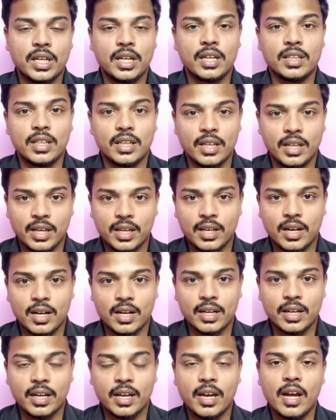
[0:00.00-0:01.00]
இருந்து
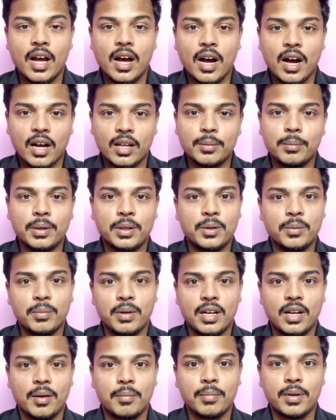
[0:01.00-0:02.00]
நீக்கிறாங்க அது மட்டும்
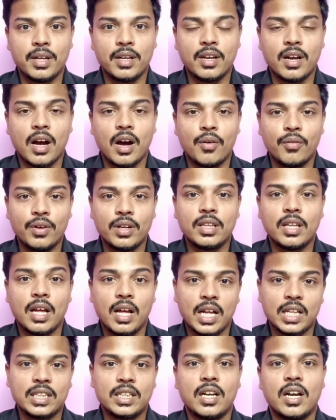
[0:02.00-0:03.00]
இல்லாமல் அவர்
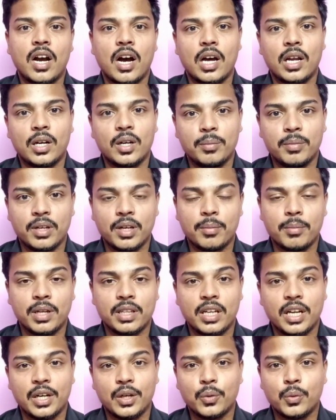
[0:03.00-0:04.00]
தான் அதுக்கு காரணங்கிற
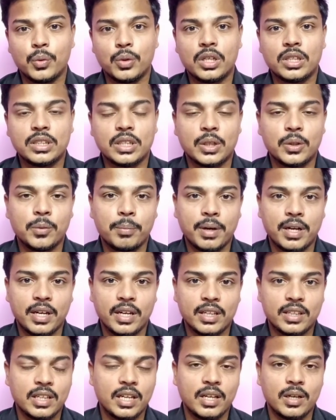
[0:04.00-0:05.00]
மாதிரியான குற்றச்சாட்டும் பல
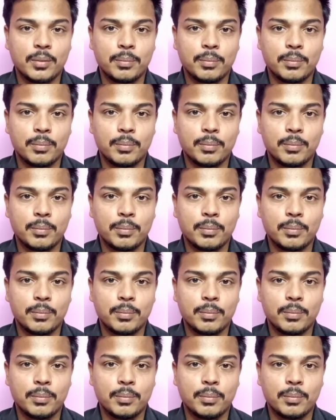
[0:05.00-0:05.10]
இடத்துல